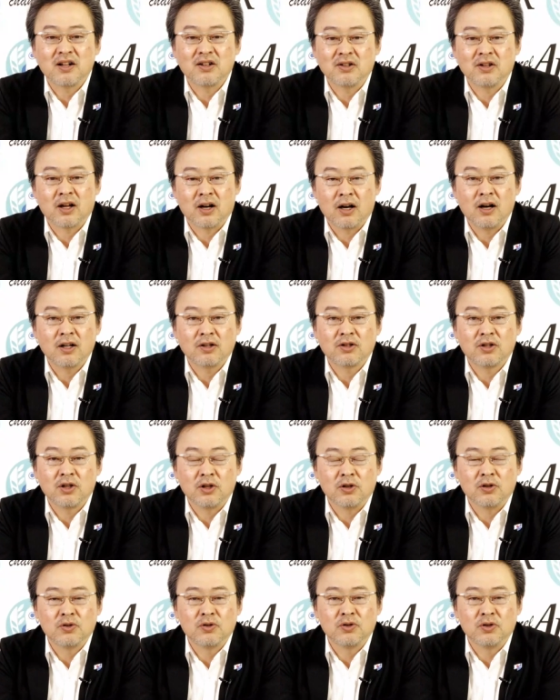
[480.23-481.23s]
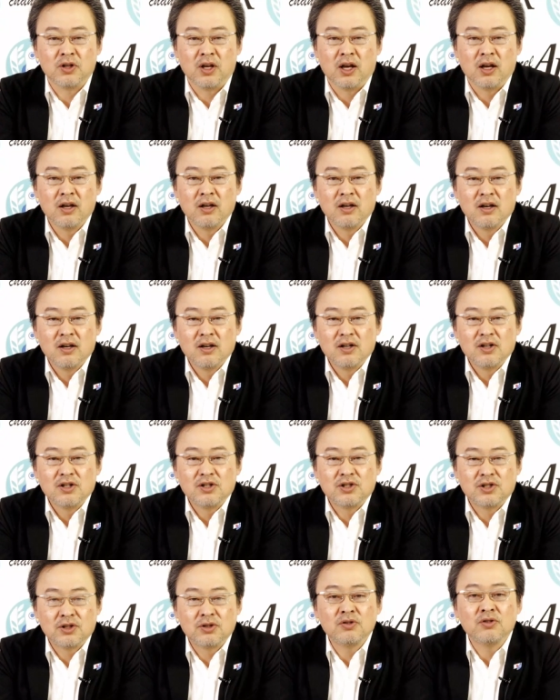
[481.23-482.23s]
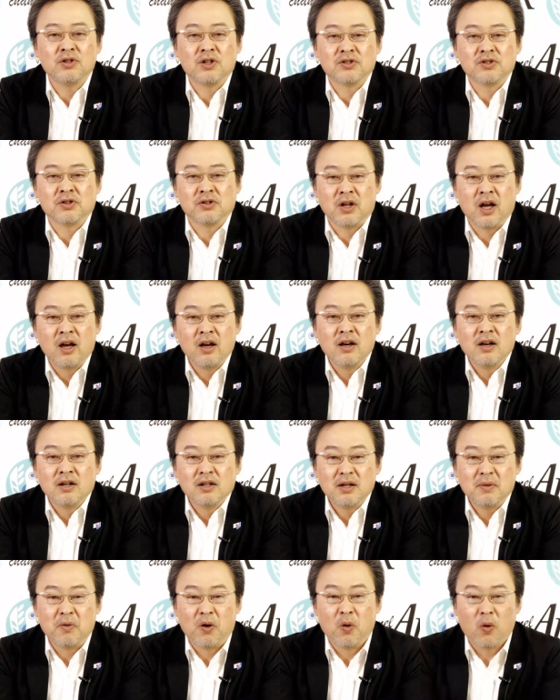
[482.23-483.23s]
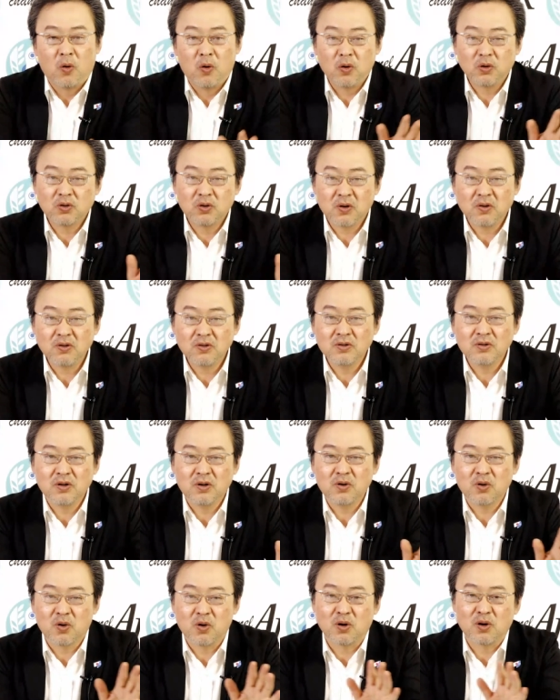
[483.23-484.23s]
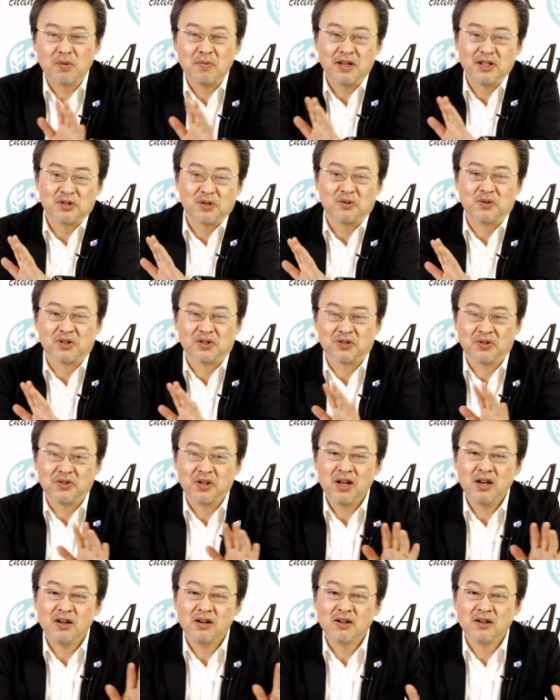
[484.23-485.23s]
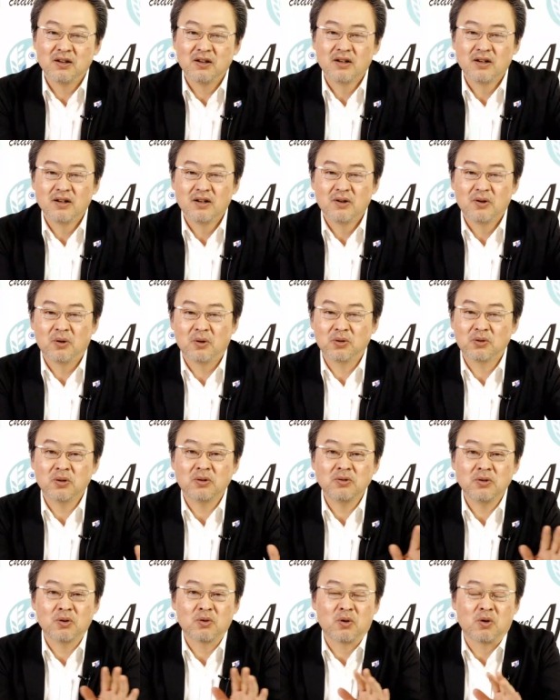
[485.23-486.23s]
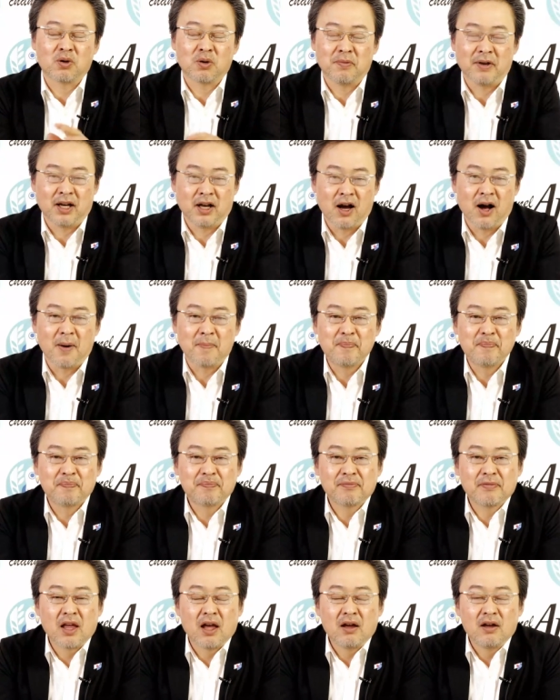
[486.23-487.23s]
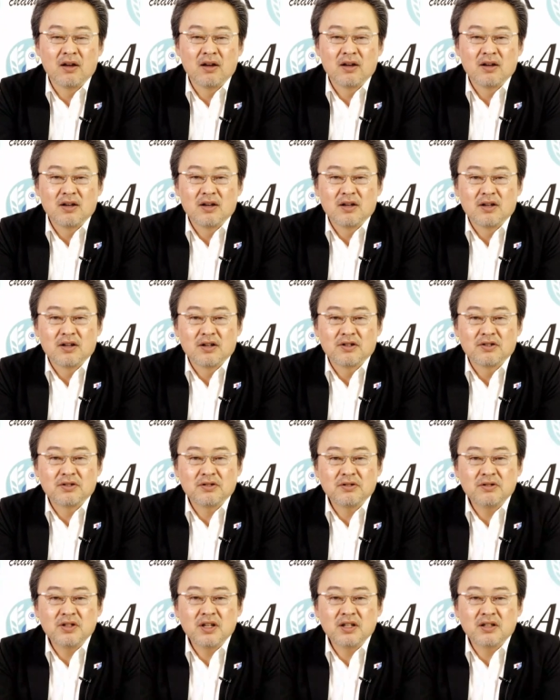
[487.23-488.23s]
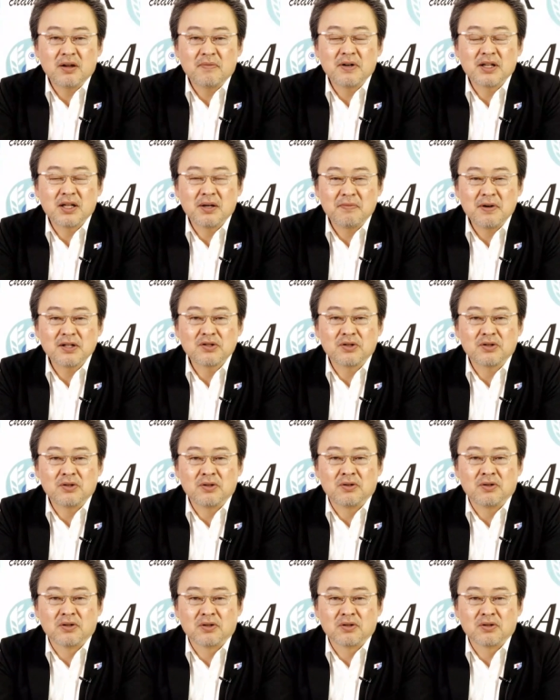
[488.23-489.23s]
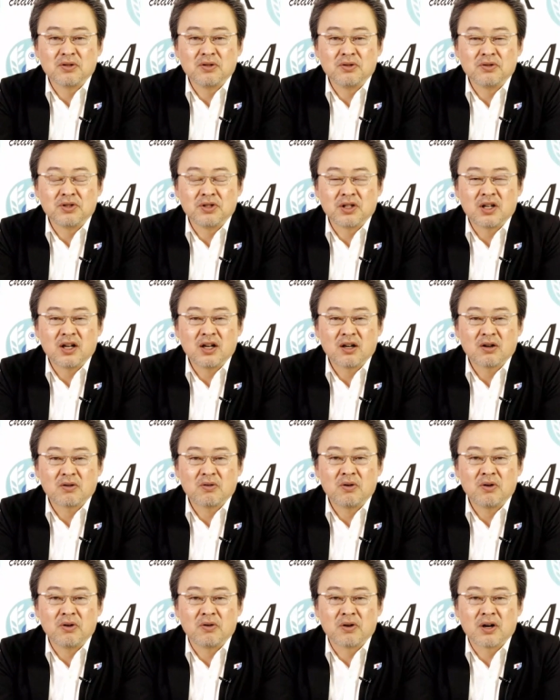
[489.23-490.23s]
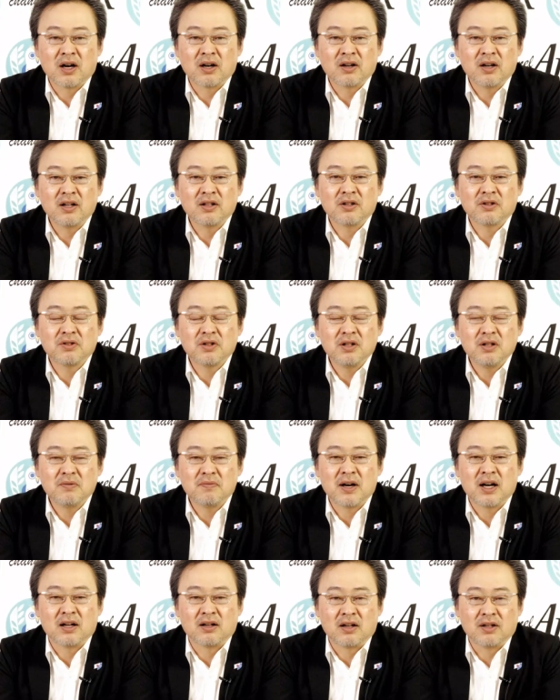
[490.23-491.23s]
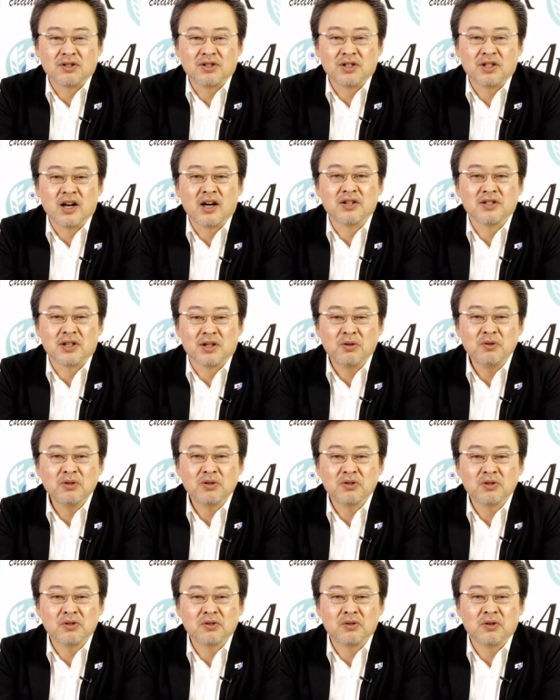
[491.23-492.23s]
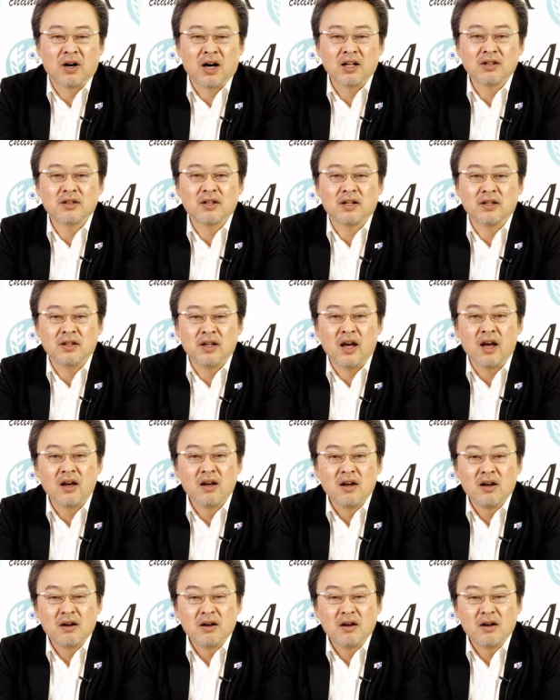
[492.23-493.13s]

たんだなっていうふうに知るんですよねでもほとんどの国民そうですよねほとんどの国民が。それでたまたまその友人から声をかけられた時にまあ拉致被害者のというのがあったんで、